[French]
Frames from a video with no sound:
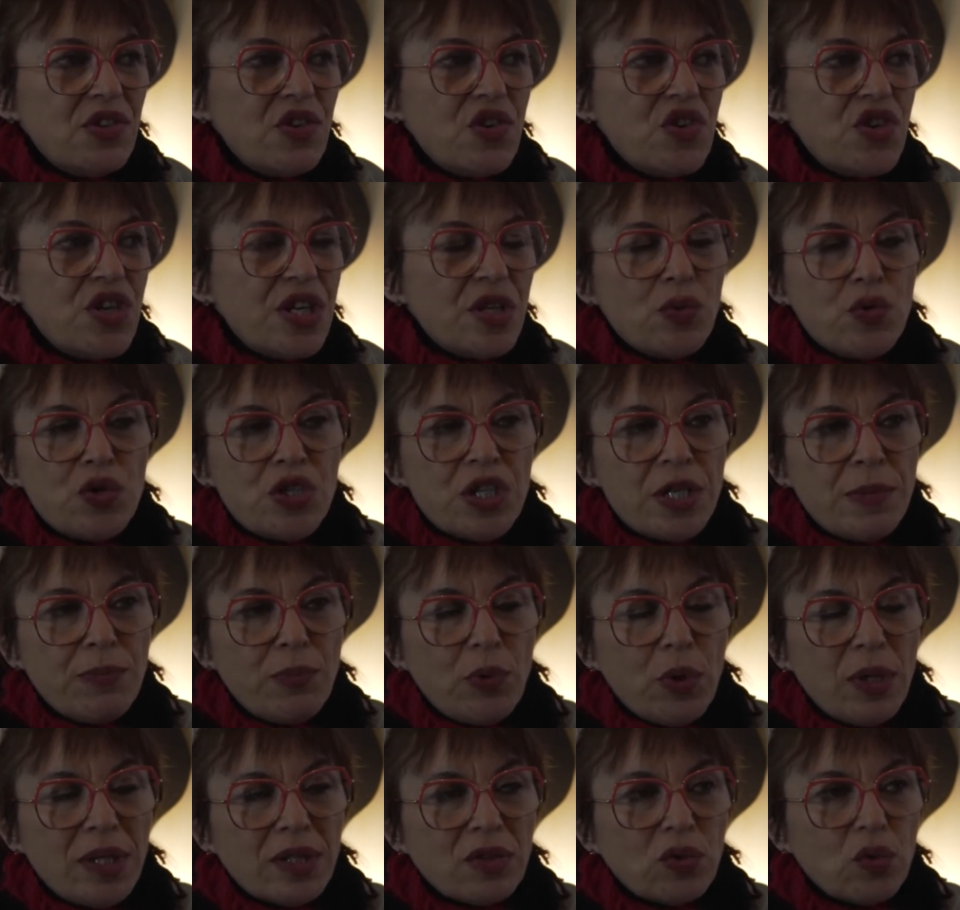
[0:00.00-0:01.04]
J'ai couché
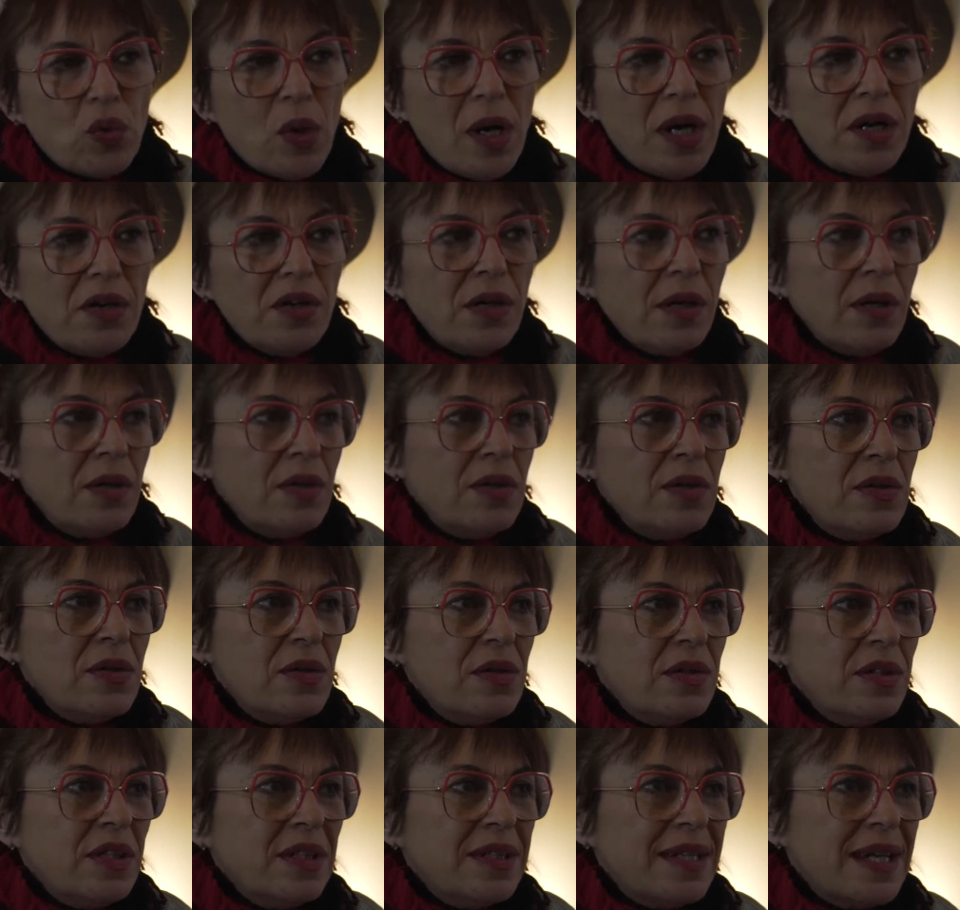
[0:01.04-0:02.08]
pour un toit. Alors, il
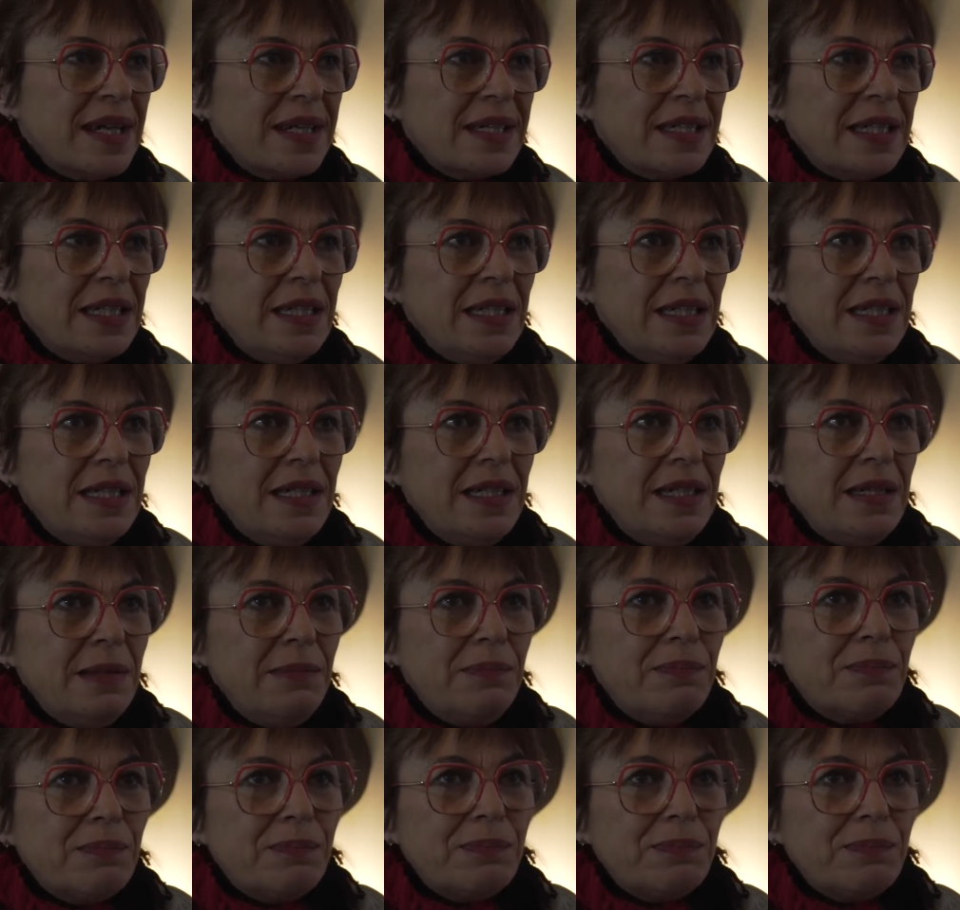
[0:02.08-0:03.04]
euh, y en a qui,